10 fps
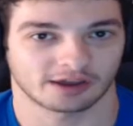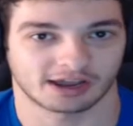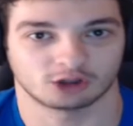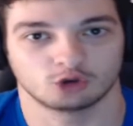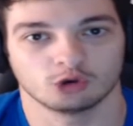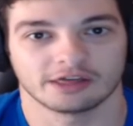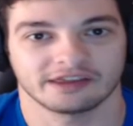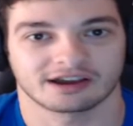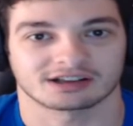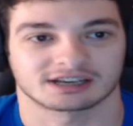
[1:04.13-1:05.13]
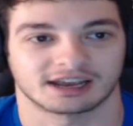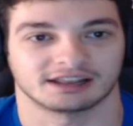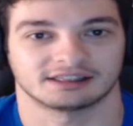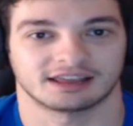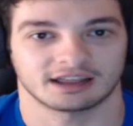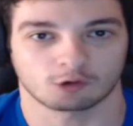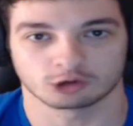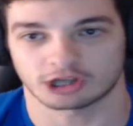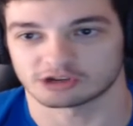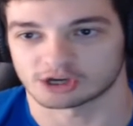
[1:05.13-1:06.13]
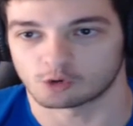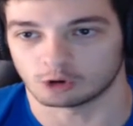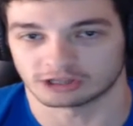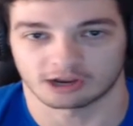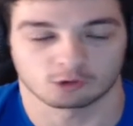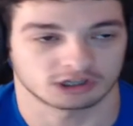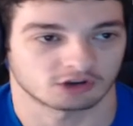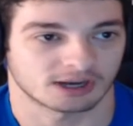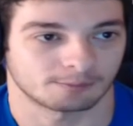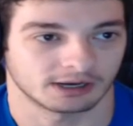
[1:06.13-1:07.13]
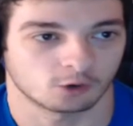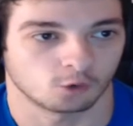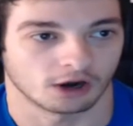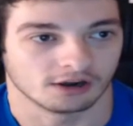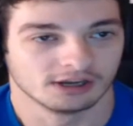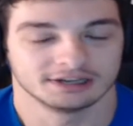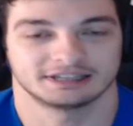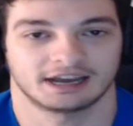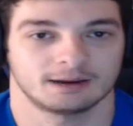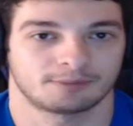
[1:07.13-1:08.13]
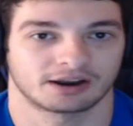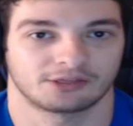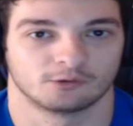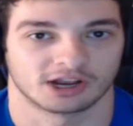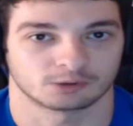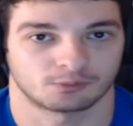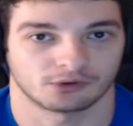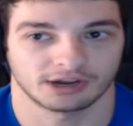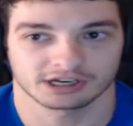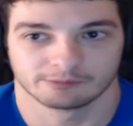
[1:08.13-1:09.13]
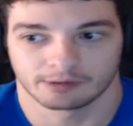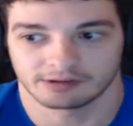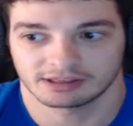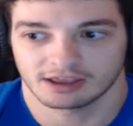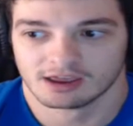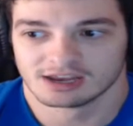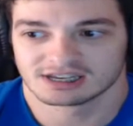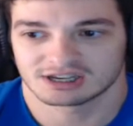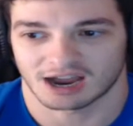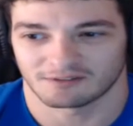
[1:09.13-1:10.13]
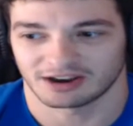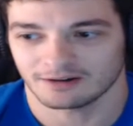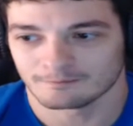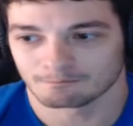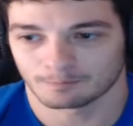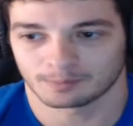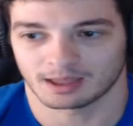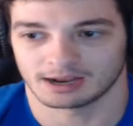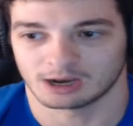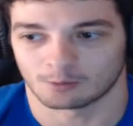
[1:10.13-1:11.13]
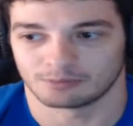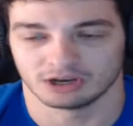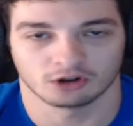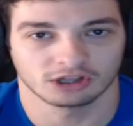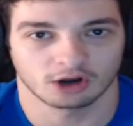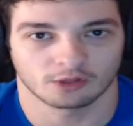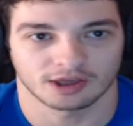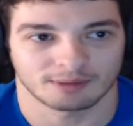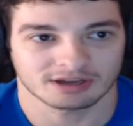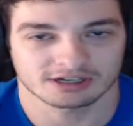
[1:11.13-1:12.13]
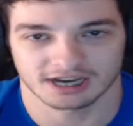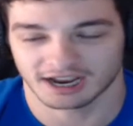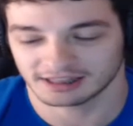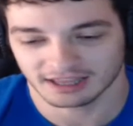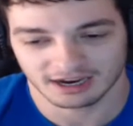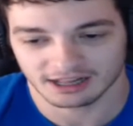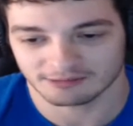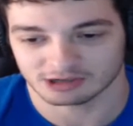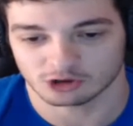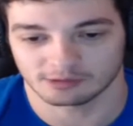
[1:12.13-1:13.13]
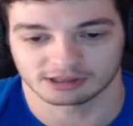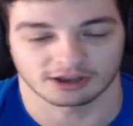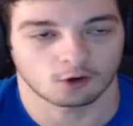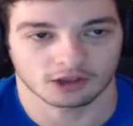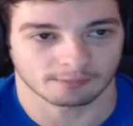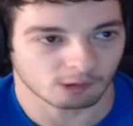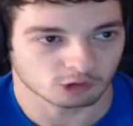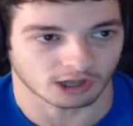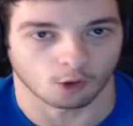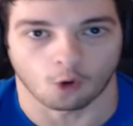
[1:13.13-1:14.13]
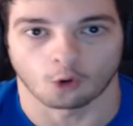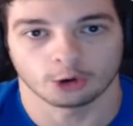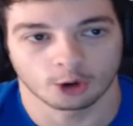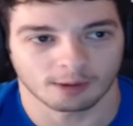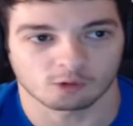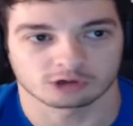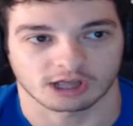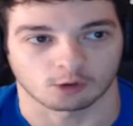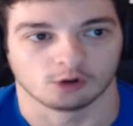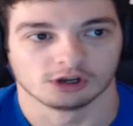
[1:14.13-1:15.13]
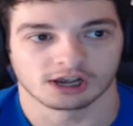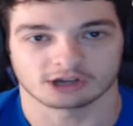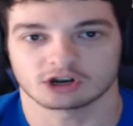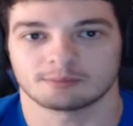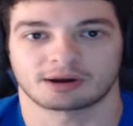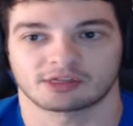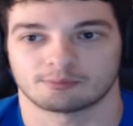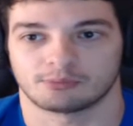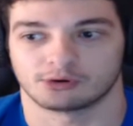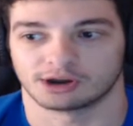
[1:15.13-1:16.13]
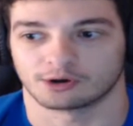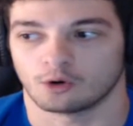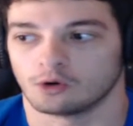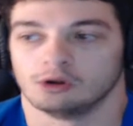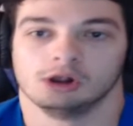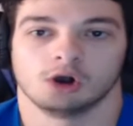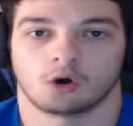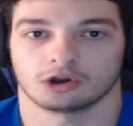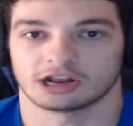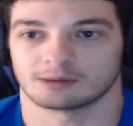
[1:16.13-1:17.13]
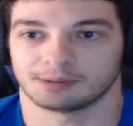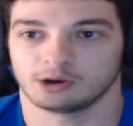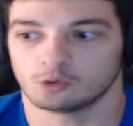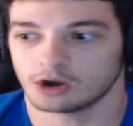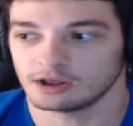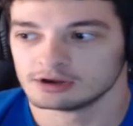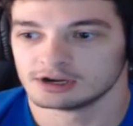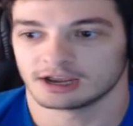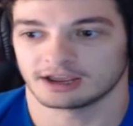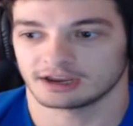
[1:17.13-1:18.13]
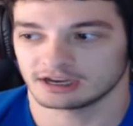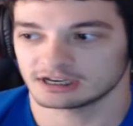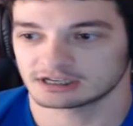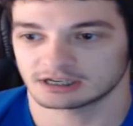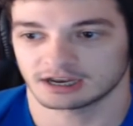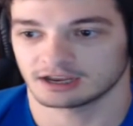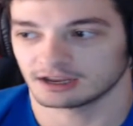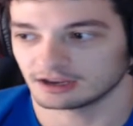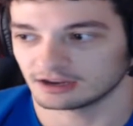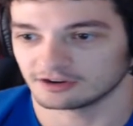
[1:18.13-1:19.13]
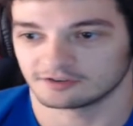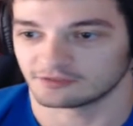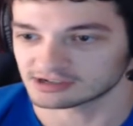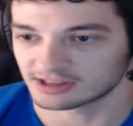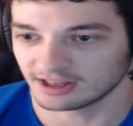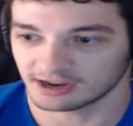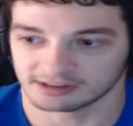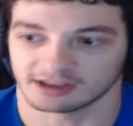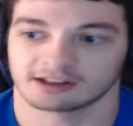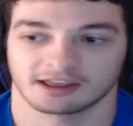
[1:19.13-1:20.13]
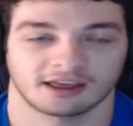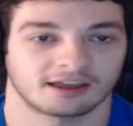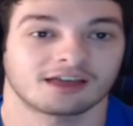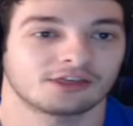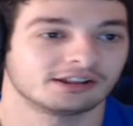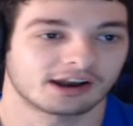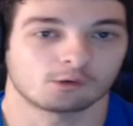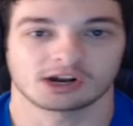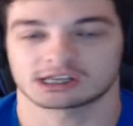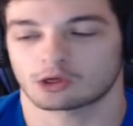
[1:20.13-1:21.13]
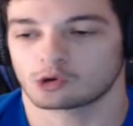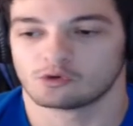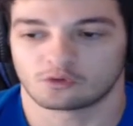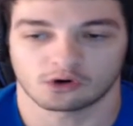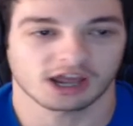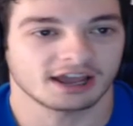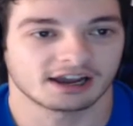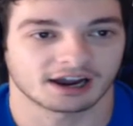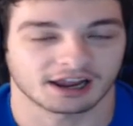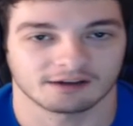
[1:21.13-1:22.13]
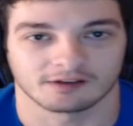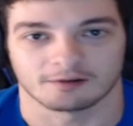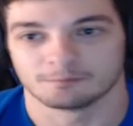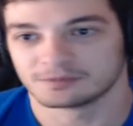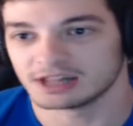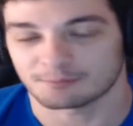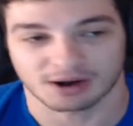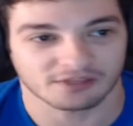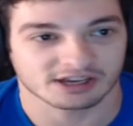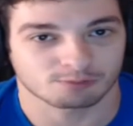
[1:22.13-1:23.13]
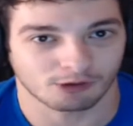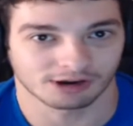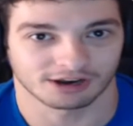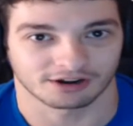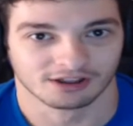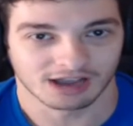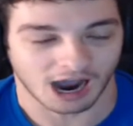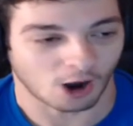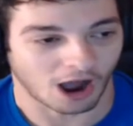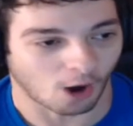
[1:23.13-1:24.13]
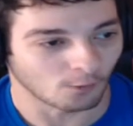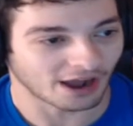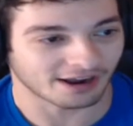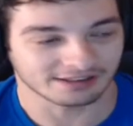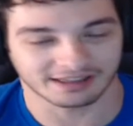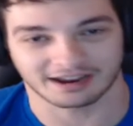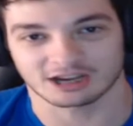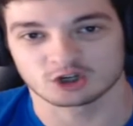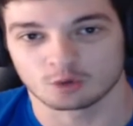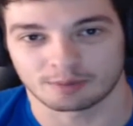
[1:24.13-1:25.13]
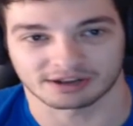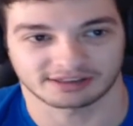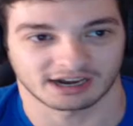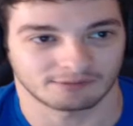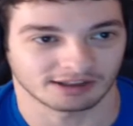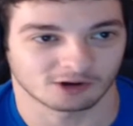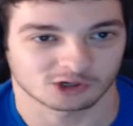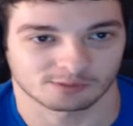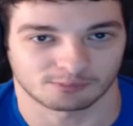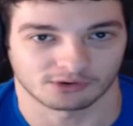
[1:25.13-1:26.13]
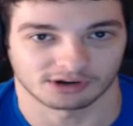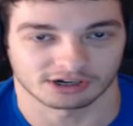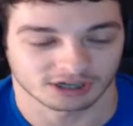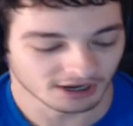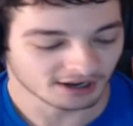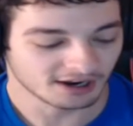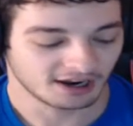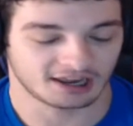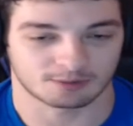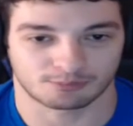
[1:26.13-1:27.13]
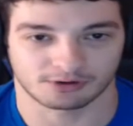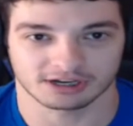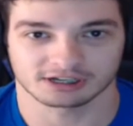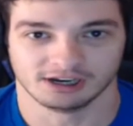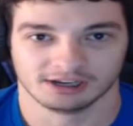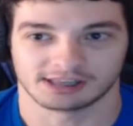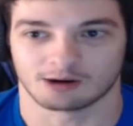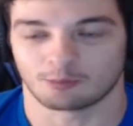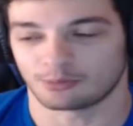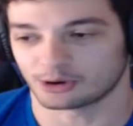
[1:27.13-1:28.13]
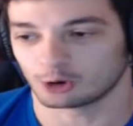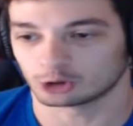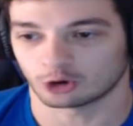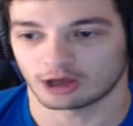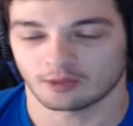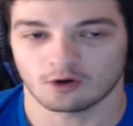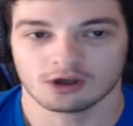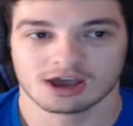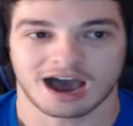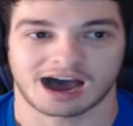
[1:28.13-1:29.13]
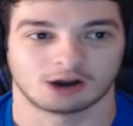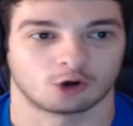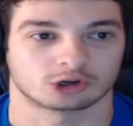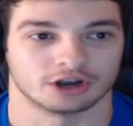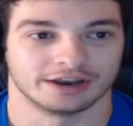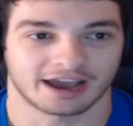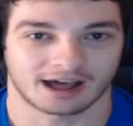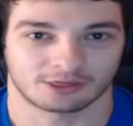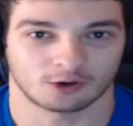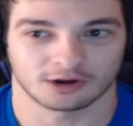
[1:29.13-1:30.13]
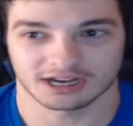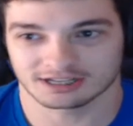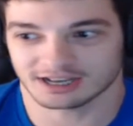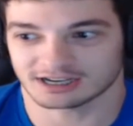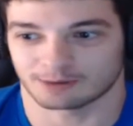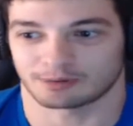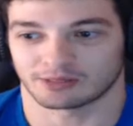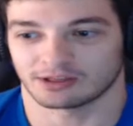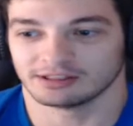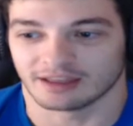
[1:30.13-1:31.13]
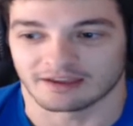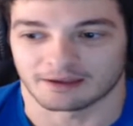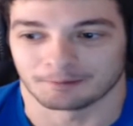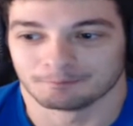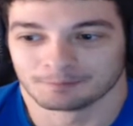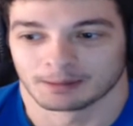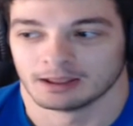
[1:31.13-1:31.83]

de que tú le digas que te haya gustado ese juego, te haya gustado esa película, ya le parece un spoiler, simplemente saber en la opinión de los demás sin que te diga nada más, solamente, oye, me ha gustado o no me ha gustado. Eso le parece spoiler. O, oye, la película es eh, fascinante, te hace entrar en un estado de euforia increíble. Le parece spoiler a, una gente que es súper talibán de los spoilers. Y después tenemos por el otro lado a los negacionistas que parecen de...